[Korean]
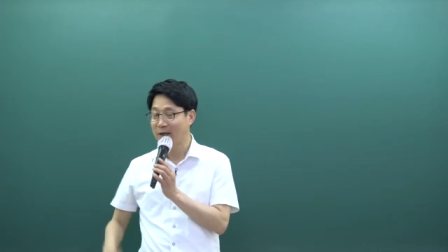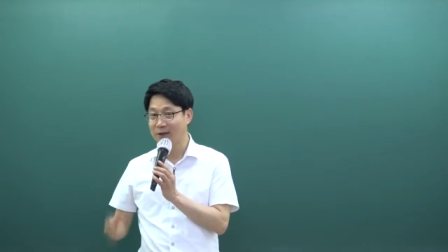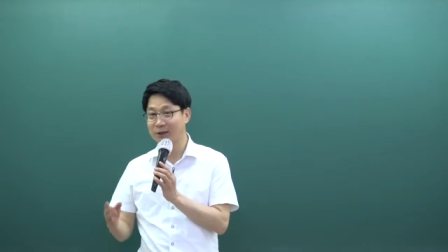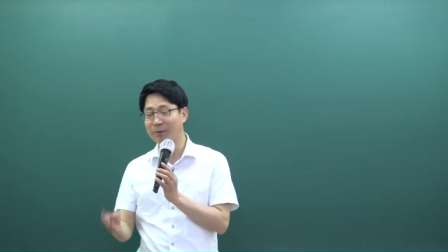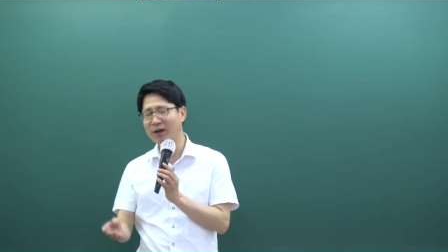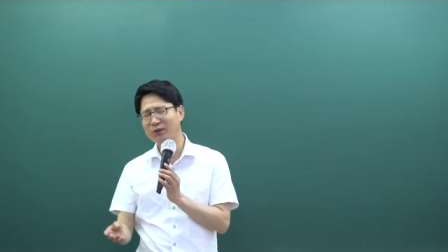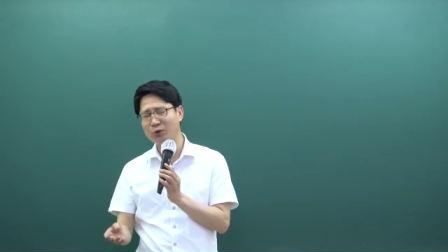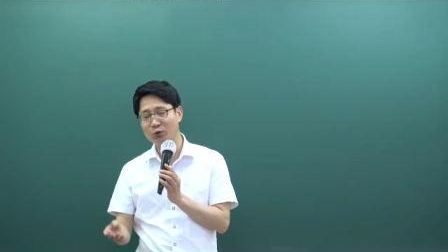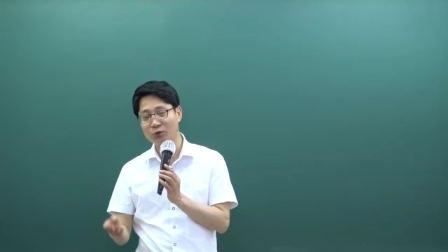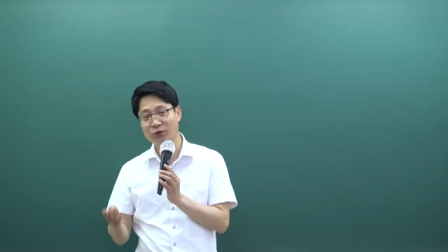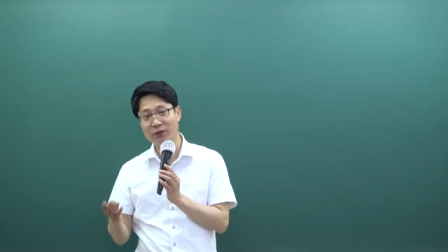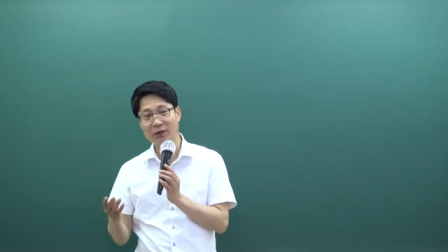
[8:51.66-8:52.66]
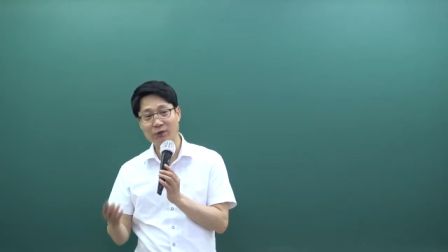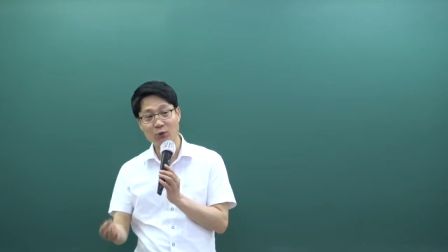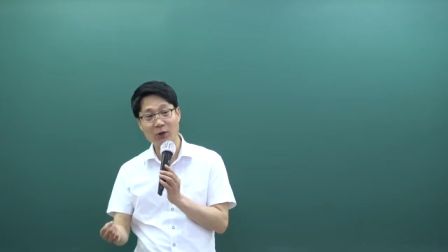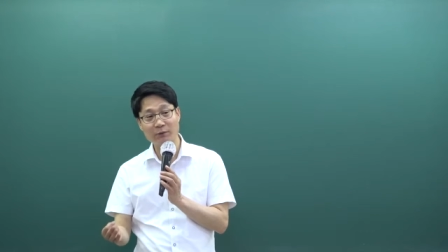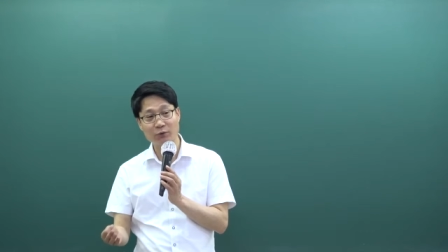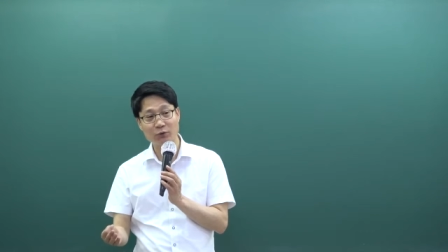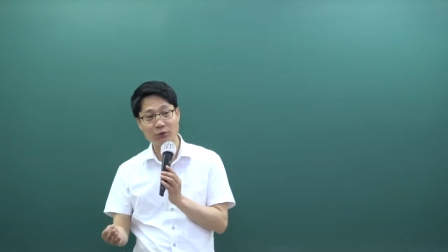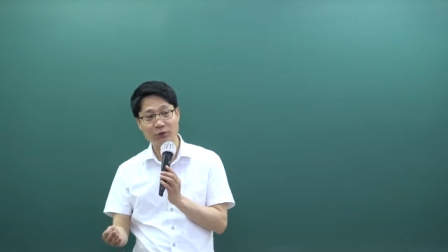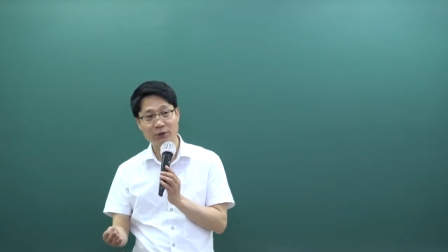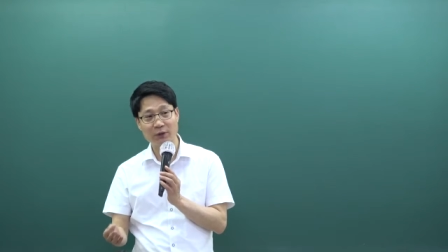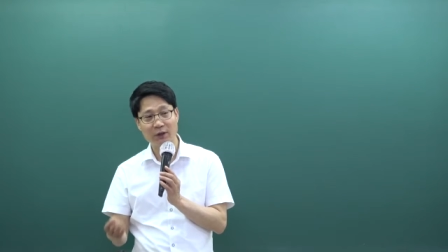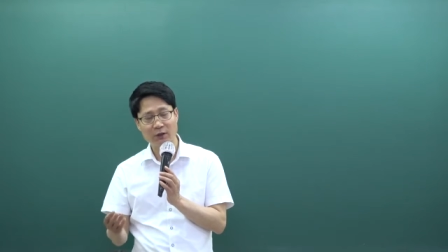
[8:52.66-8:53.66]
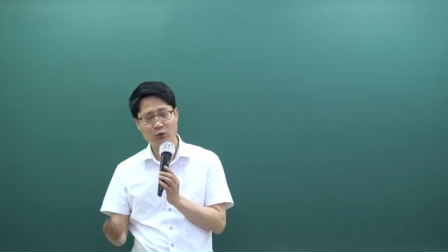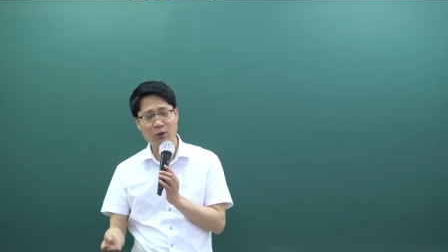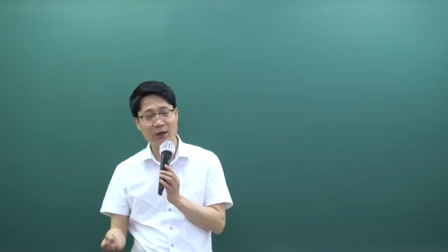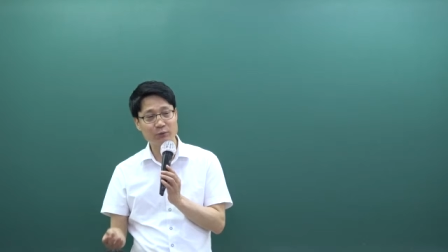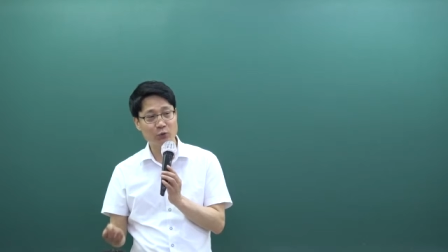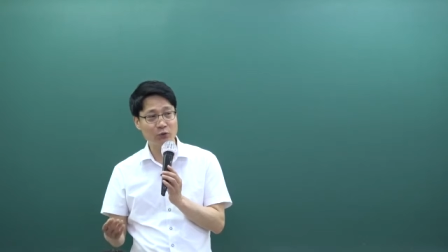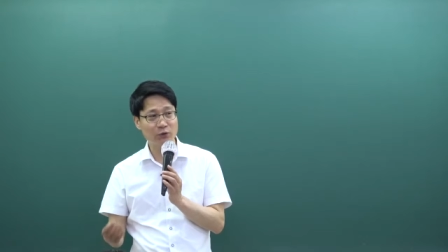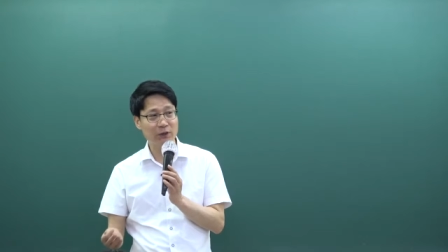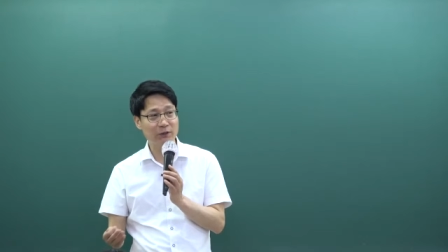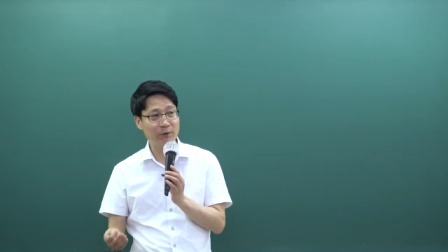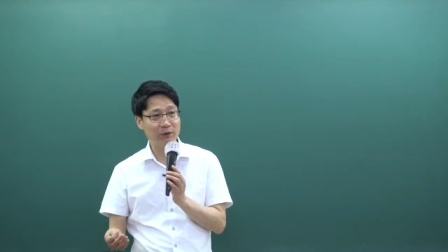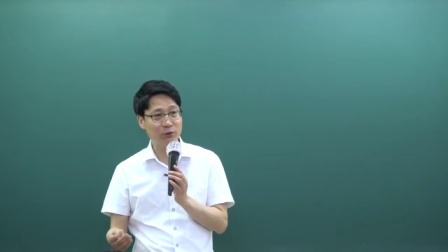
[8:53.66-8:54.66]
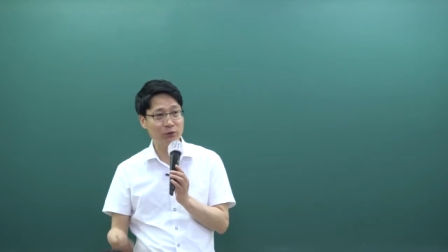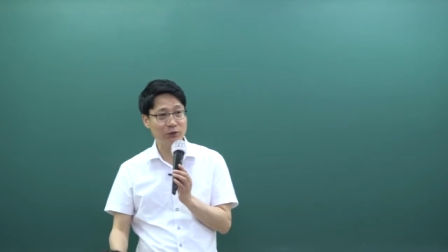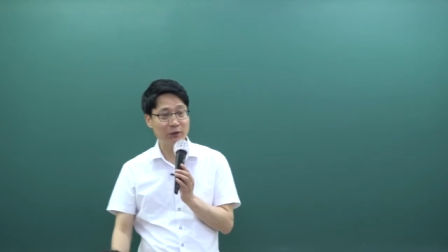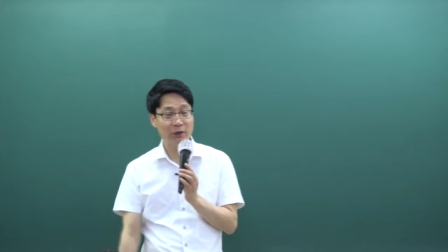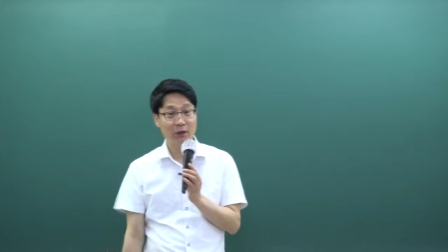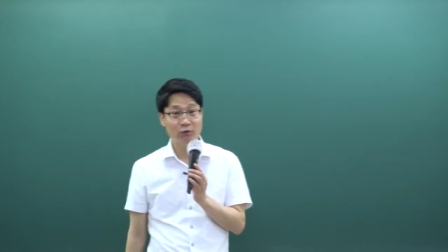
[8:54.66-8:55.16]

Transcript: 지방소득세, 종합소득세, 종합소득세, 지방소득세.